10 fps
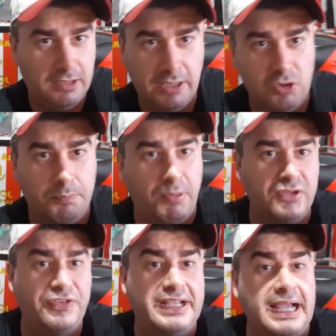Eu não
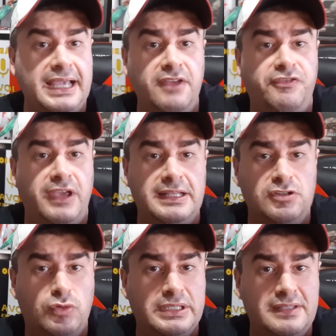posso ficar refém da
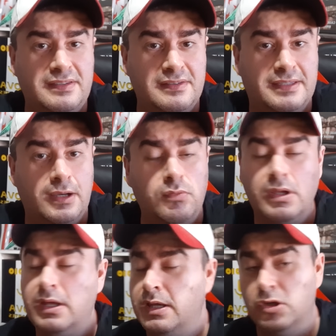sua decisão.
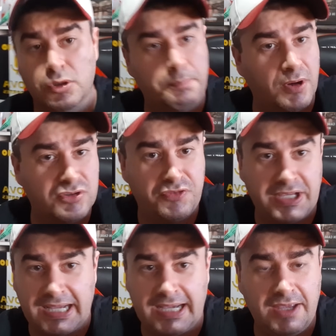Eu não posso
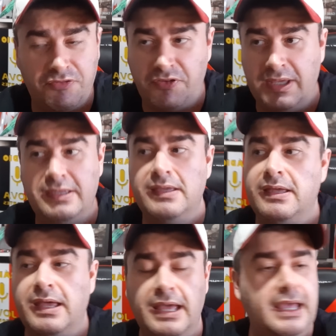ficar refém
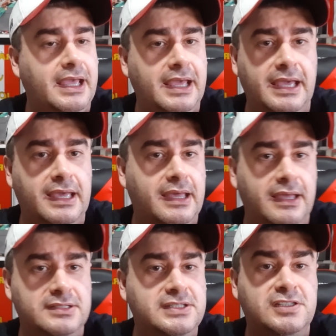é, é,
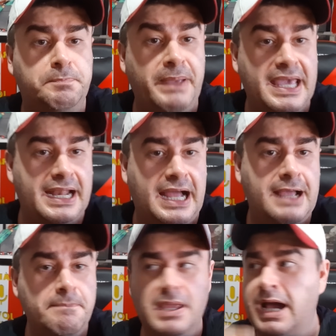é de
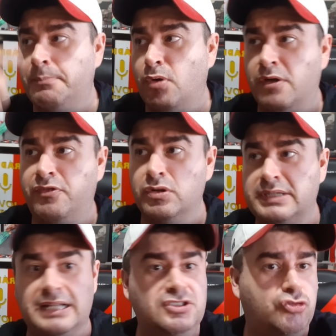esperar a boa
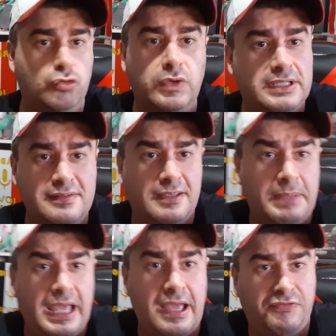vontade sua e da
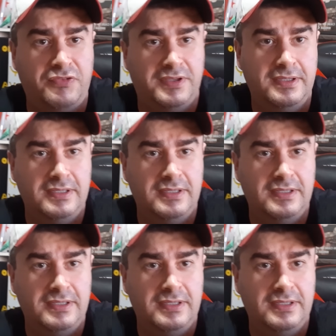CBF.